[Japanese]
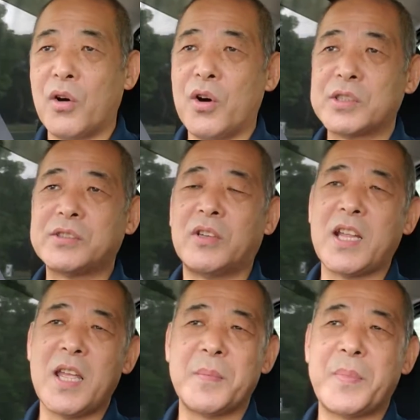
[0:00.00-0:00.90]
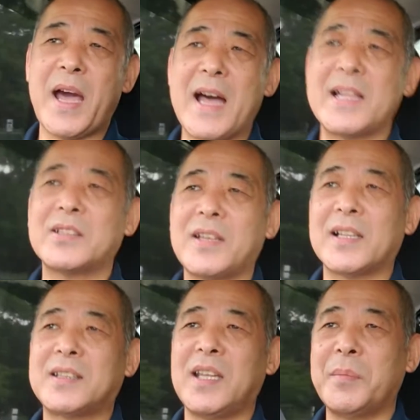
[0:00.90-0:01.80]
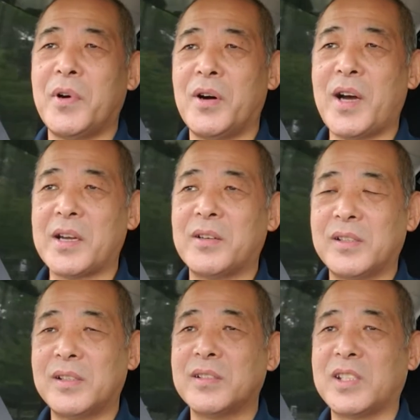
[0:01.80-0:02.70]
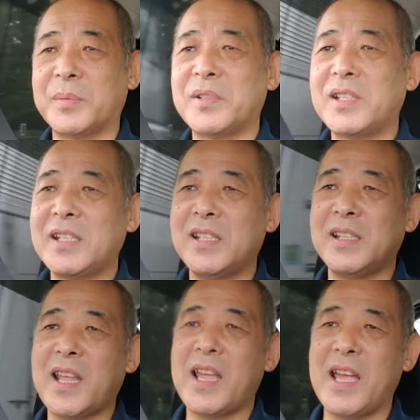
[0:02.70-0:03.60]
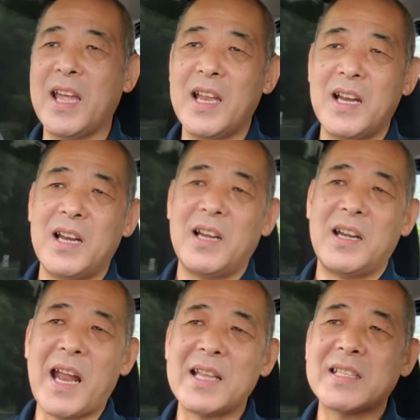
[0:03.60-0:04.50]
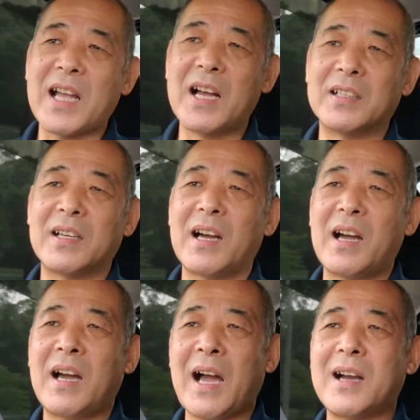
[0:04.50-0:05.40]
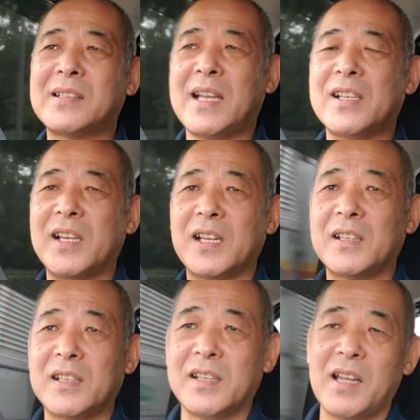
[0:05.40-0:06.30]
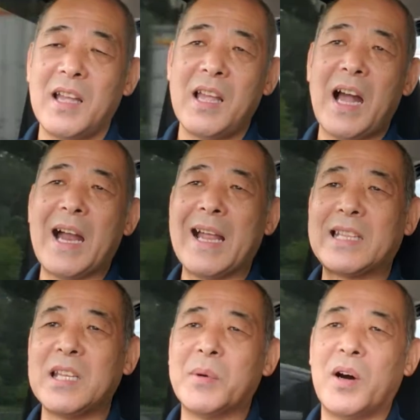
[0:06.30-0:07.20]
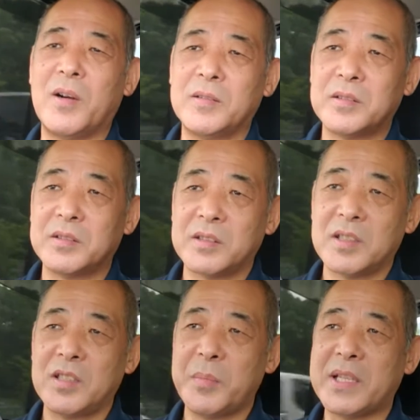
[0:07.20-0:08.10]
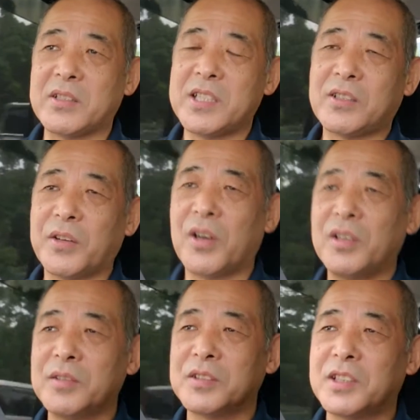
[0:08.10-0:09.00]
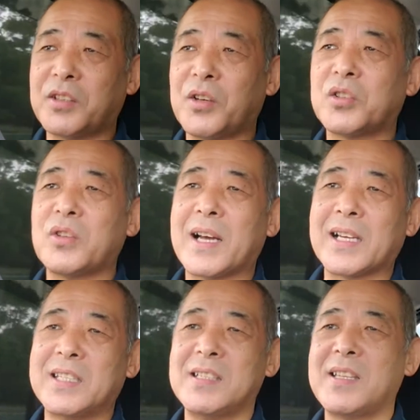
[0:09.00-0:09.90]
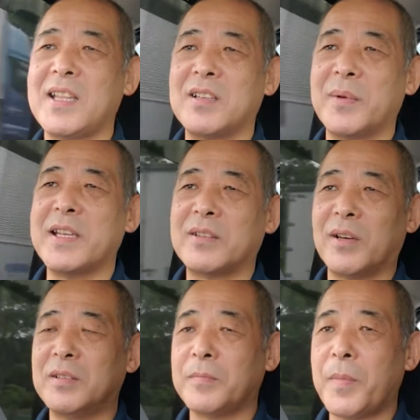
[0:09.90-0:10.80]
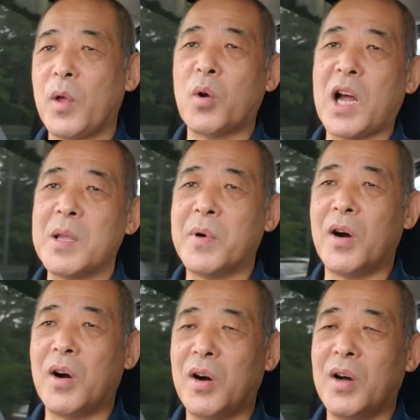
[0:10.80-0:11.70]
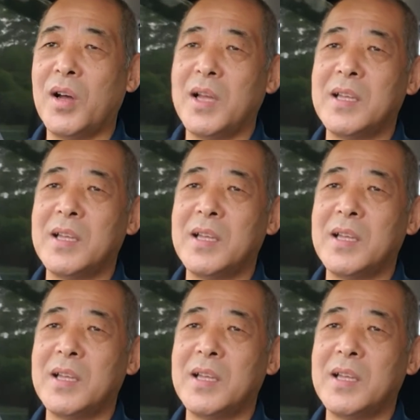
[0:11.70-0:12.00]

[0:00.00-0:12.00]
ホースをねバーンってあってもうあの自分自身で何時間かけて洗っても別に人の人のことなんか気にせんでもいいと他にも